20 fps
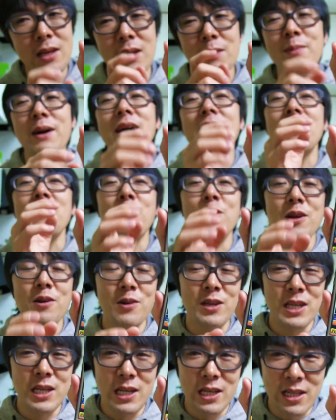今からこれ
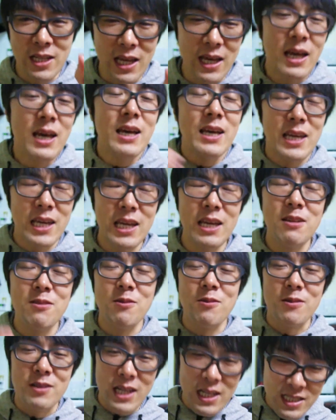を弾いていい
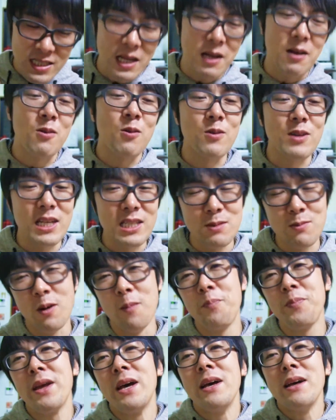のを出して今月
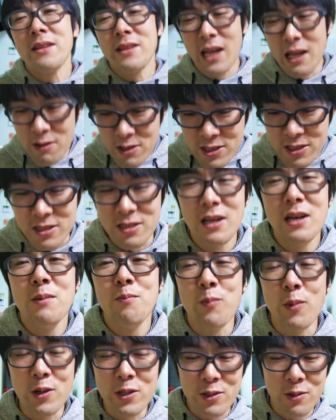も楽しく
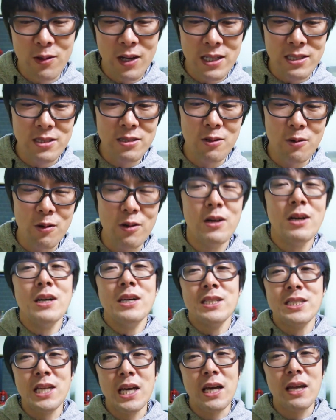モンスト活動を
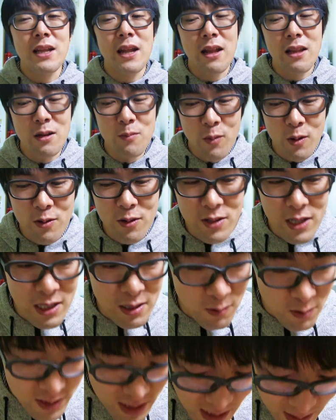していけたらと思うの
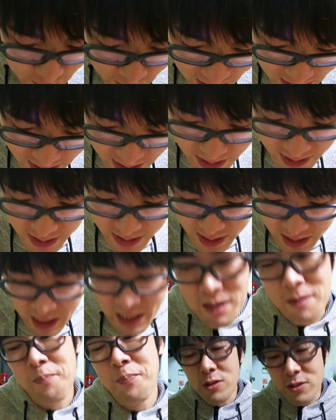でございますが
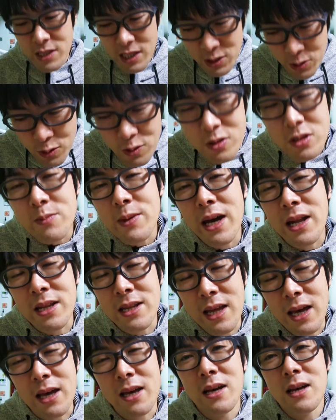僕ねちょっと前
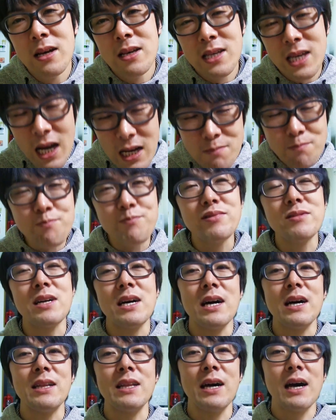にね
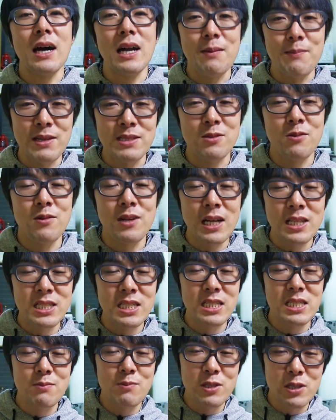ギャンブラーであります同
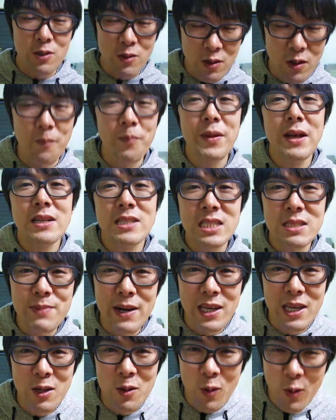じ事務所の
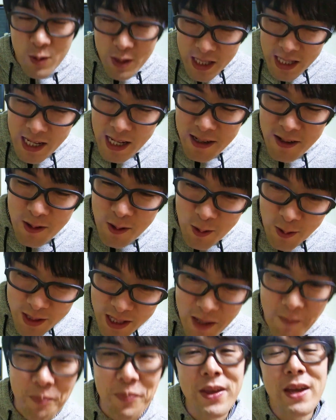椿鬼奴
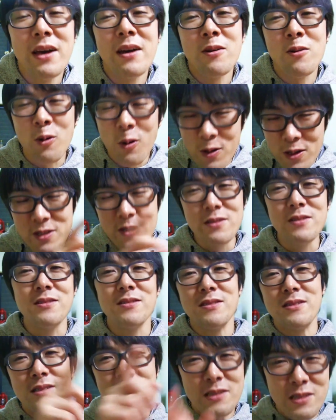にこうい
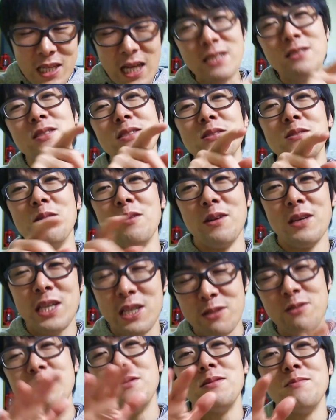うやつを
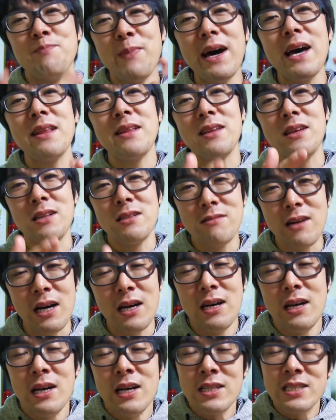引く前っていうの
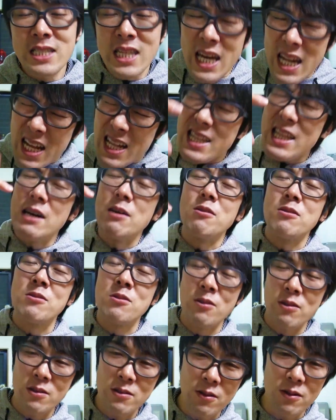はサラダを
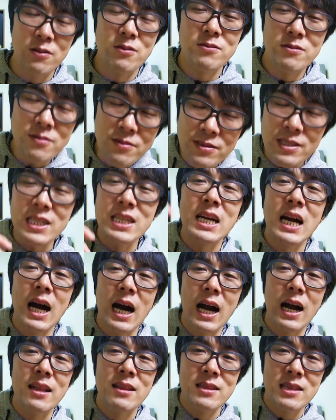取ると運気
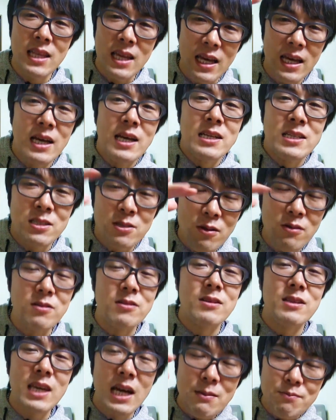が上がってすご
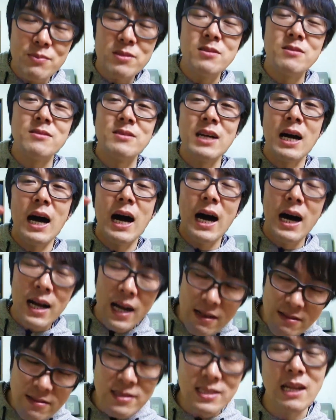くギャンブル運が上
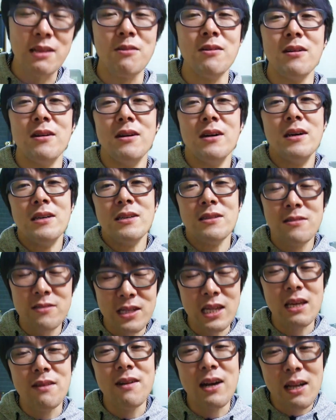がるんだというふ
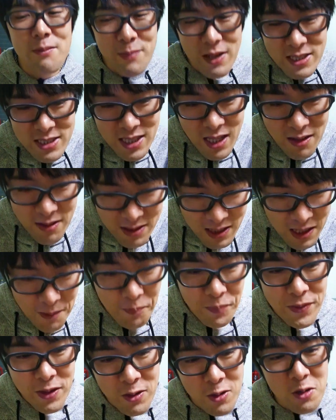うに言われましたの
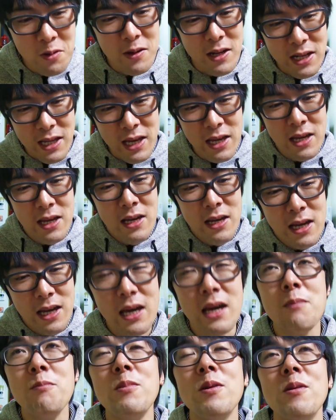で今日はね、
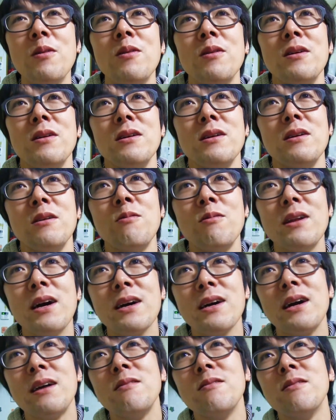えー、もう夜
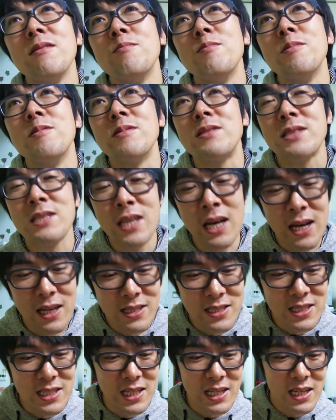中のもう
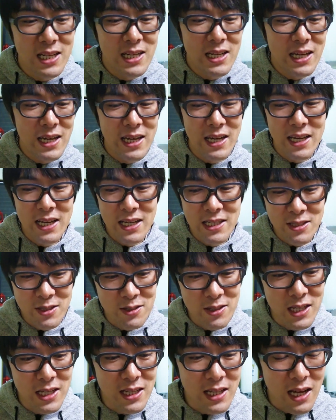3時、
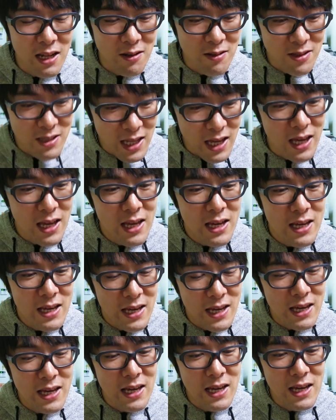えー、過ぎなので、
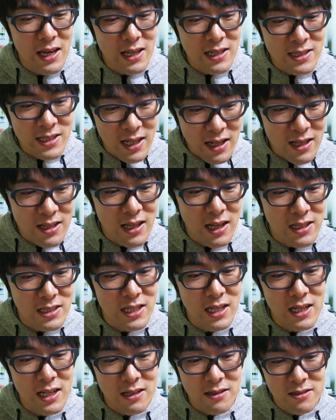えー、サラダ
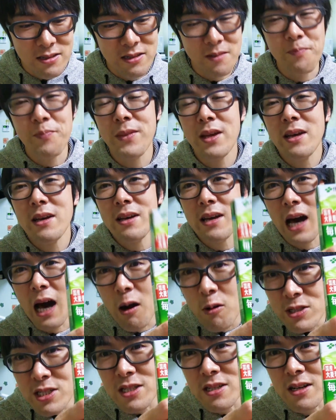じゃなく
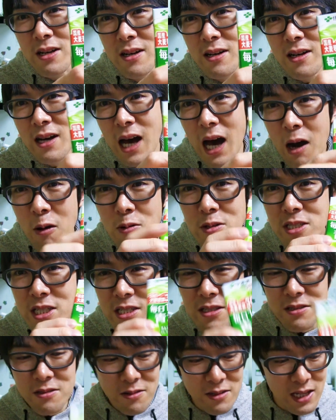青汁青
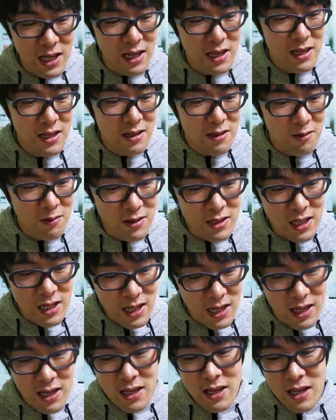汁をね飲んで
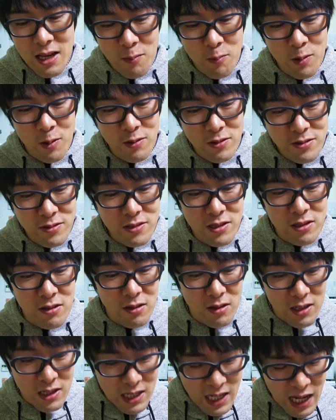ねもう運
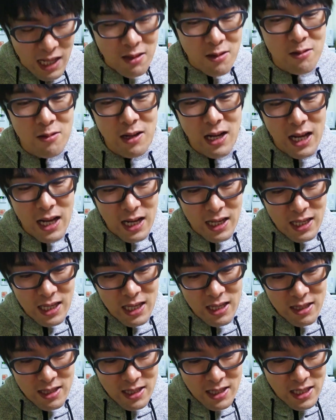気をガッと
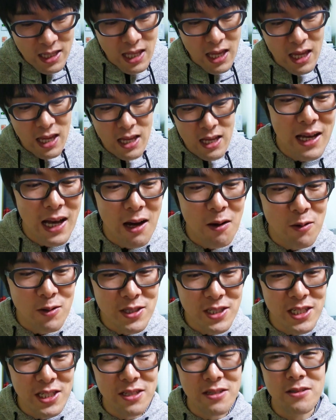上げて
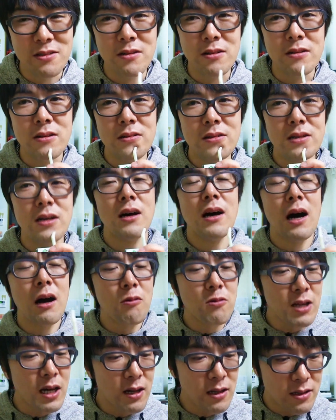青汁を
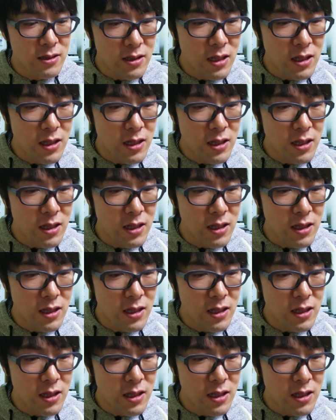あごだ